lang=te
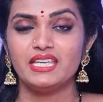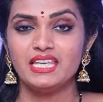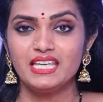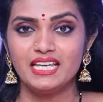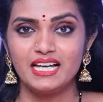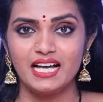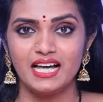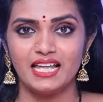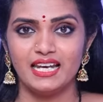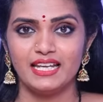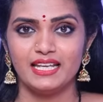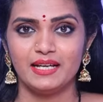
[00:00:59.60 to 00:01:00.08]
ఈ
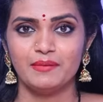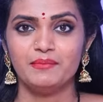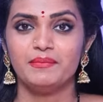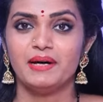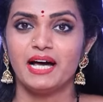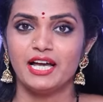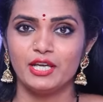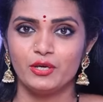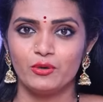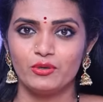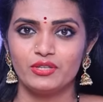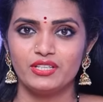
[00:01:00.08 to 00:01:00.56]
ఆలయం
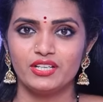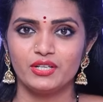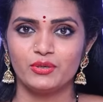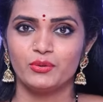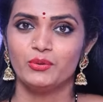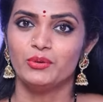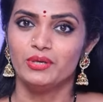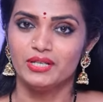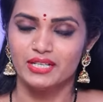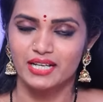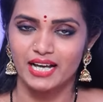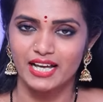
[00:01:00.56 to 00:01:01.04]

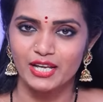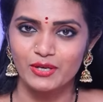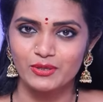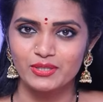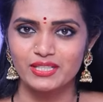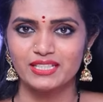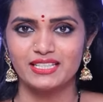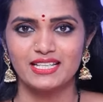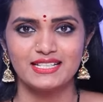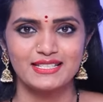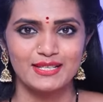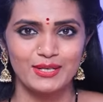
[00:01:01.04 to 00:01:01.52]
అయోధ్యకు
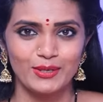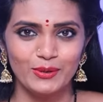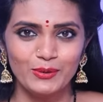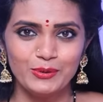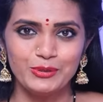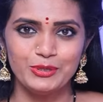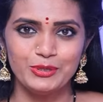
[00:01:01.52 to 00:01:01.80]
నైరుతి దిశలో